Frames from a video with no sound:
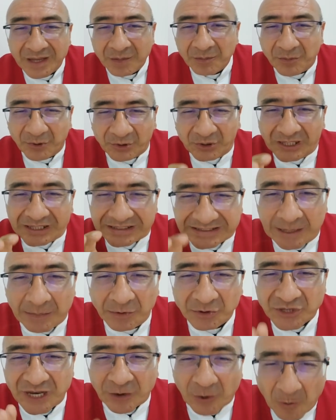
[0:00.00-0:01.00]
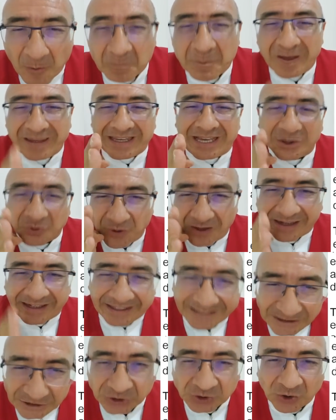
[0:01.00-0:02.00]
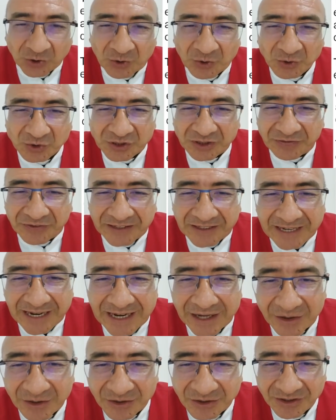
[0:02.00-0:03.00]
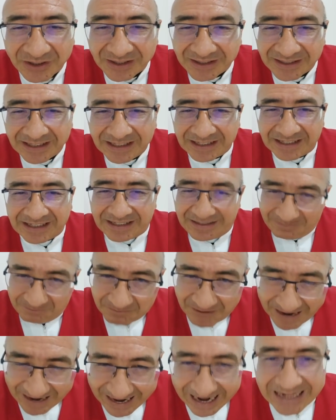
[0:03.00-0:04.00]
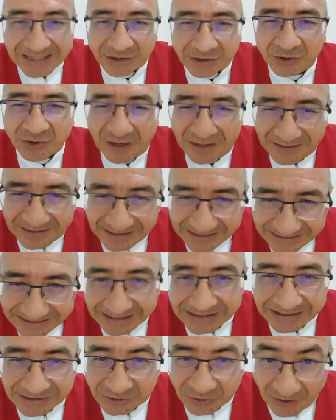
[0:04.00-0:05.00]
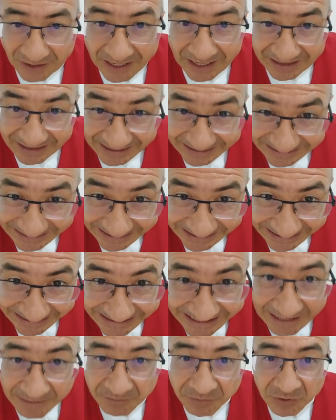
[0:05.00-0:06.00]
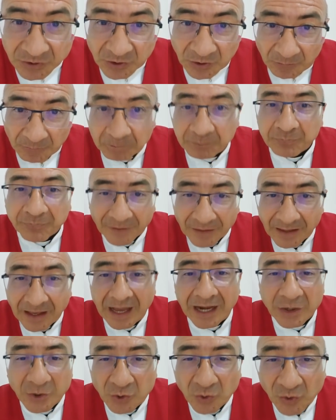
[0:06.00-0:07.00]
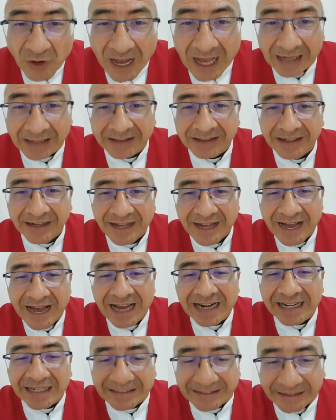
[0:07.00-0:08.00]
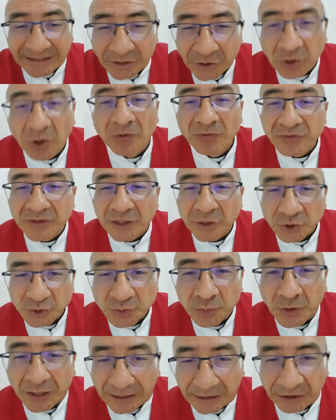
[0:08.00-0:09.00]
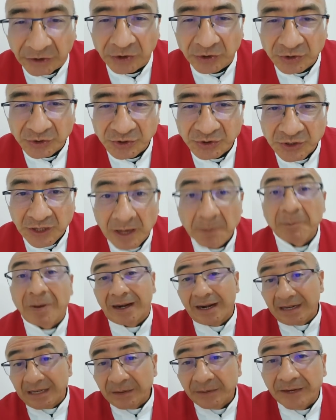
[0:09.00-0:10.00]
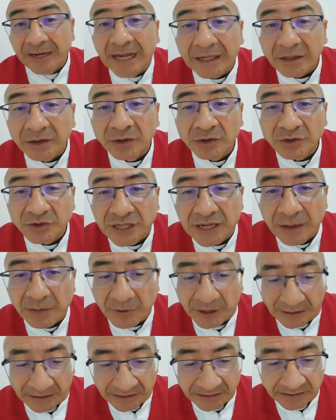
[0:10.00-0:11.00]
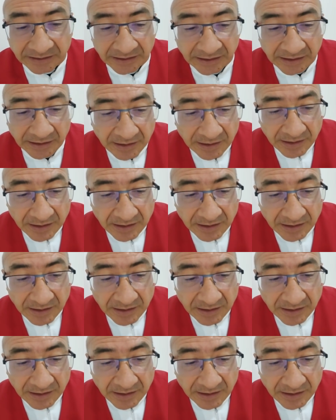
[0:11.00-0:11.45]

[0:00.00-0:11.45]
porque estamos acompañando a Cristo crucificado, bajando al descenso allá, descendiendo al lugar, a la región de los muertos, para liberarnos de la muerte.